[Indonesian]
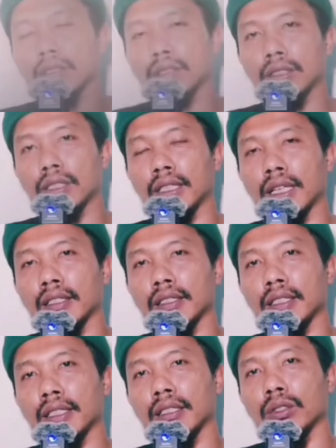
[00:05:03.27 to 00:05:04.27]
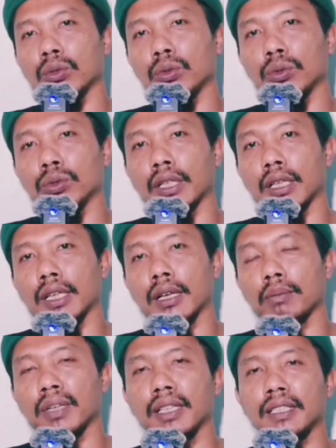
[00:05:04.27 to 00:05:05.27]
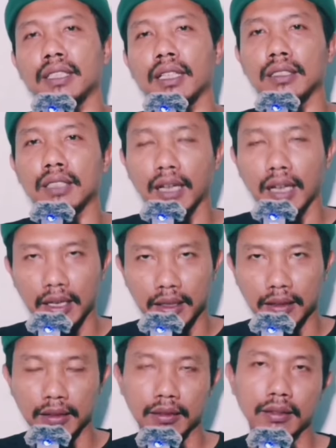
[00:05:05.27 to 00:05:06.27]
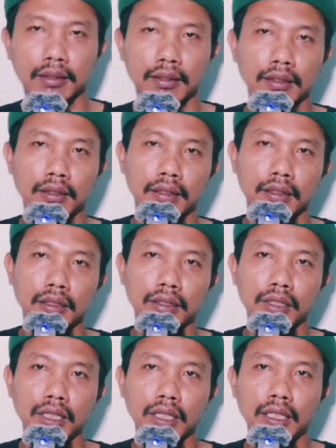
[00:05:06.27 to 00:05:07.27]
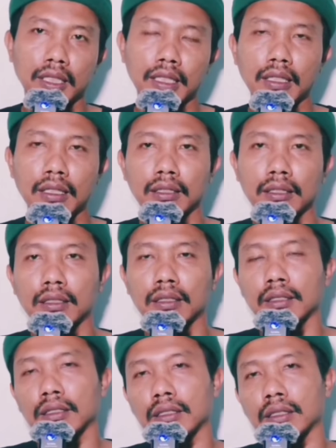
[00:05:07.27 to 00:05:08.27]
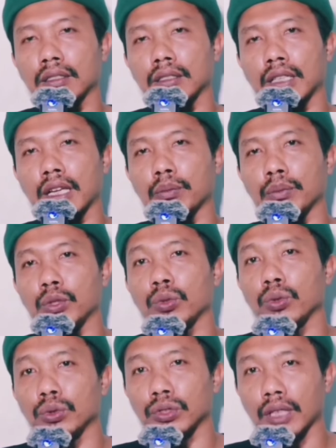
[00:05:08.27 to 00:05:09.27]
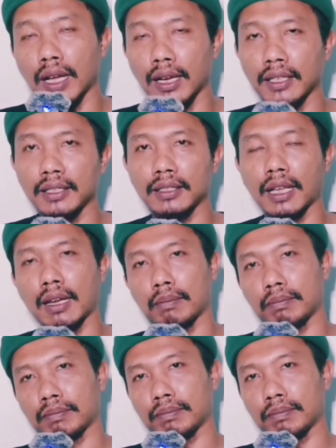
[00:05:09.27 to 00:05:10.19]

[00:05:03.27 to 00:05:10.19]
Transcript: Singkatnya guru saya mengizazakan zikir Nabi Yunus alaihissalam